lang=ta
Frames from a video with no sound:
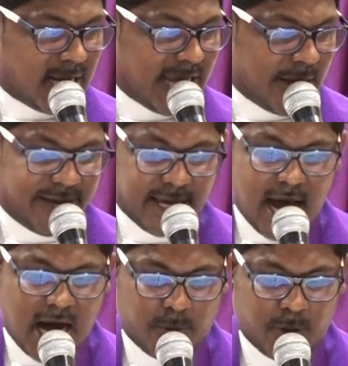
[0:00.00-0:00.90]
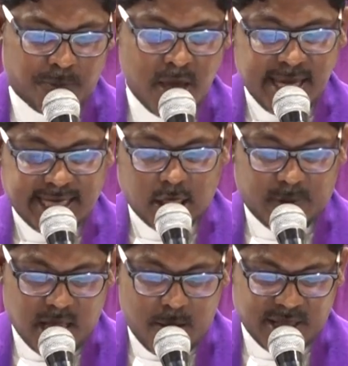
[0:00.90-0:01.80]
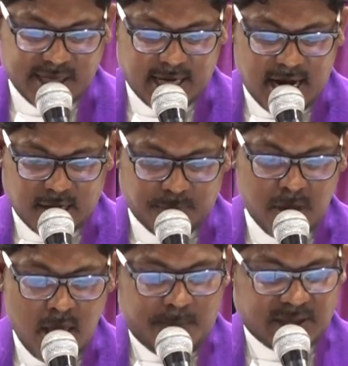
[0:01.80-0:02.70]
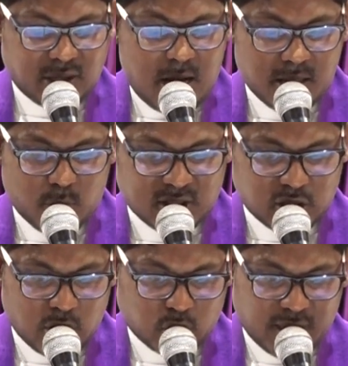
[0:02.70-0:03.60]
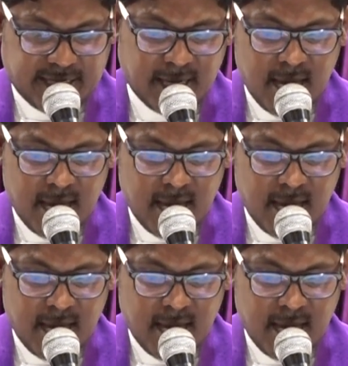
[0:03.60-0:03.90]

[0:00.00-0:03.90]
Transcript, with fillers: லேவியர் ஆகமம் இருபதாம் அதிகாரம் பத்தாவது வசனத்தை